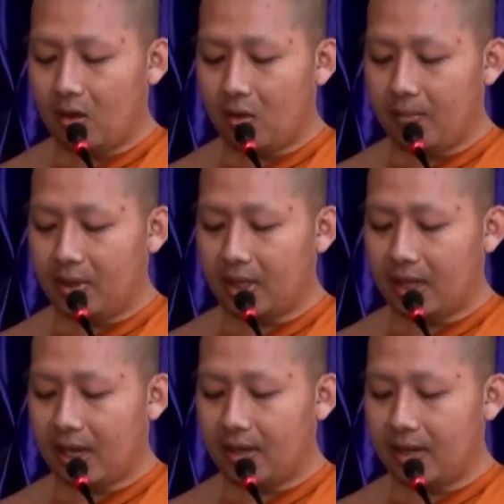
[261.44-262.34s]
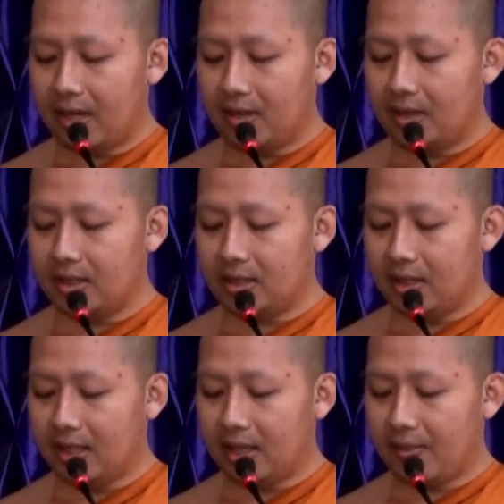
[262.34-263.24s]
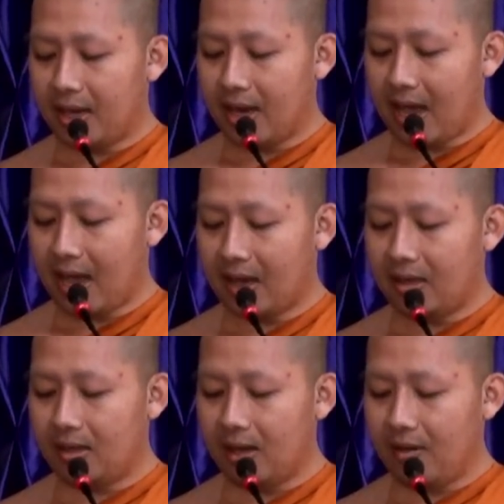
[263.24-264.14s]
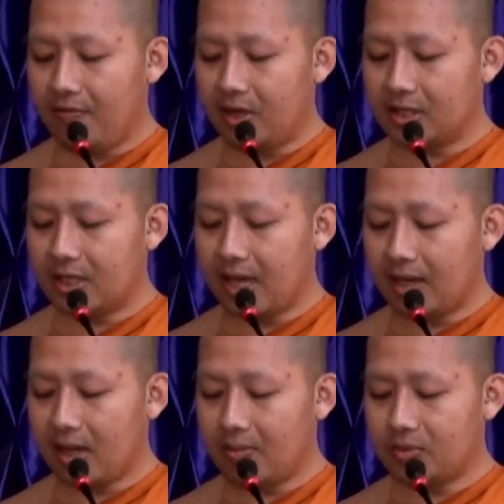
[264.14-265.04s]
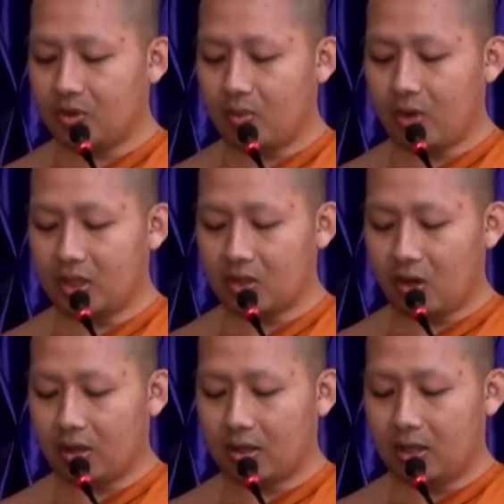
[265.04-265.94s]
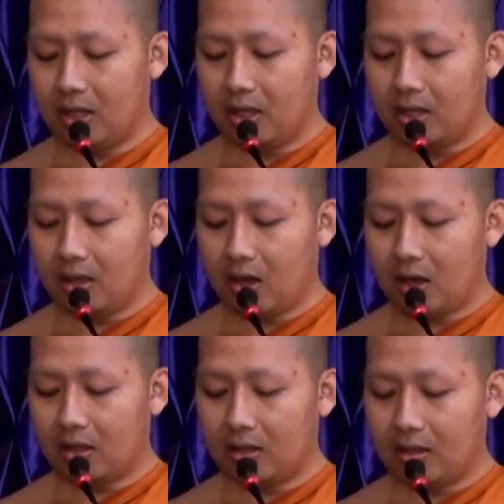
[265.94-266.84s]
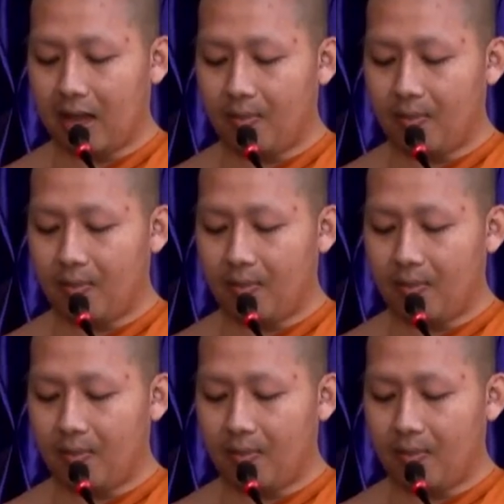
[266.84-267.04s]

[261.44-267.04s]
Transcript: รวมถึงการเรียนทฤษฎีกรรมฐาน และฝึกแสดงธรรมสู่มวลชน ตลอดตา